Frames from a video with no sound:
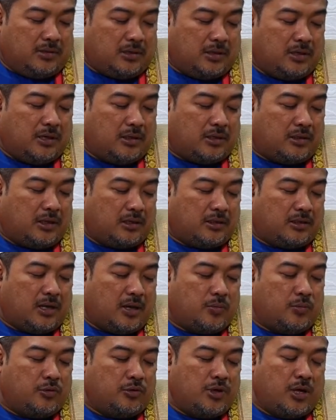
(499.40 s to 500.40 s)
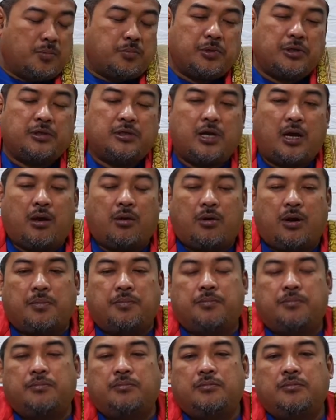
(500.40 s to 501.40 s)
Ternyata tamunya
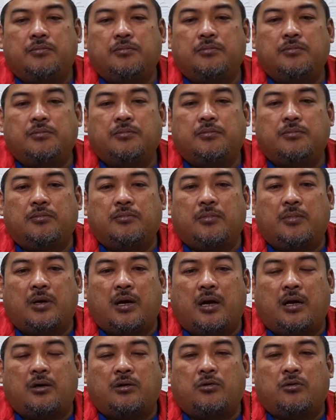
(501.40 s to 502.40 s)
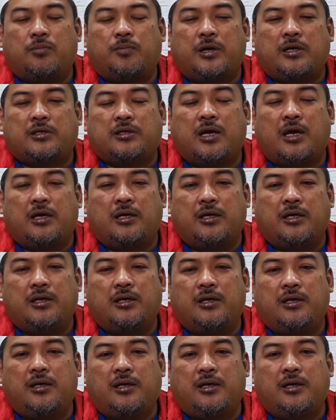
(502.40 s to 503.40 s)
menjawab, "Anu
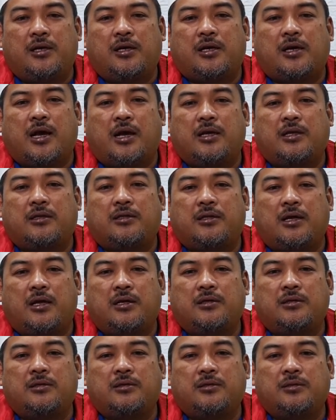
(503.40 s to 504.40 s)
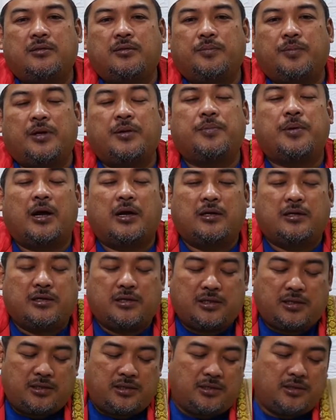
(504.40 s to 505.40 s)
Pasali ini kaitan
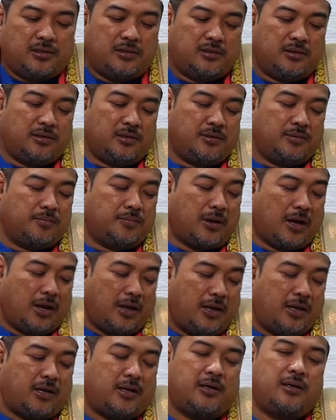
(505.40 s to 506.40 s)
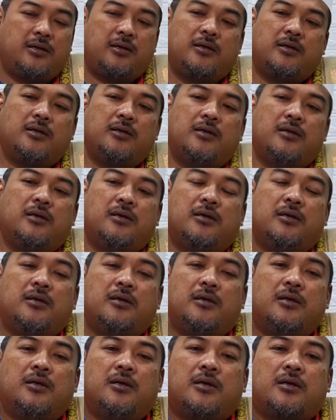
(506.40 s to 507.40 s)
pribadi." Baik,
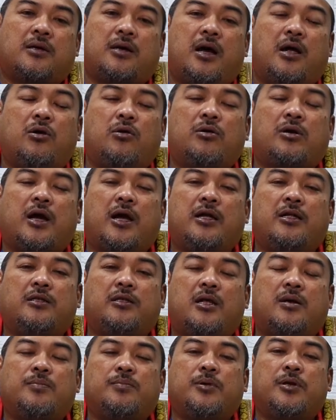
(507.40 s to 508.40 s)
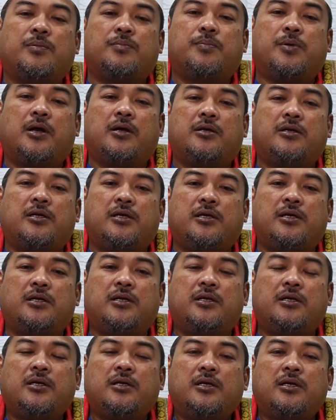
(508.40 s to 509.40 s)
kalau kaitan
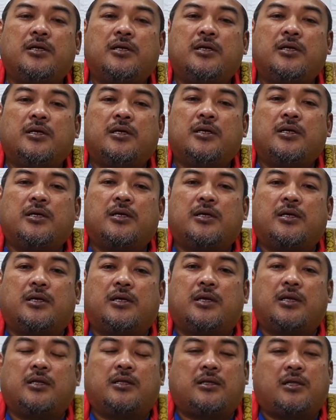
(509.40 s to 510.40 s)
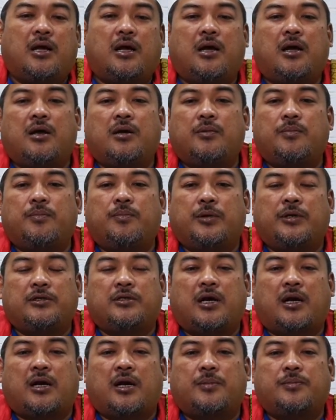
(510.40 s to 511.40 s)
pribadi kita
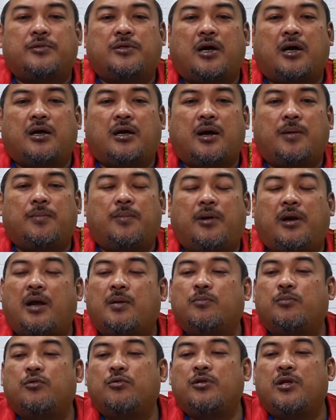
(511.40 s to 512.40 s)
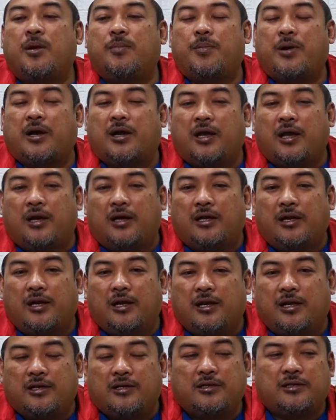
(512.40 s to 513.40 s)
bercakap-cakap lampunya pakai
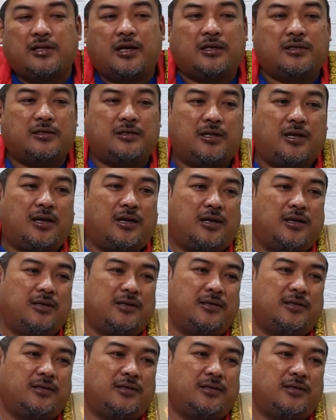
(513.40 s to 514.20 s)
lilin saja.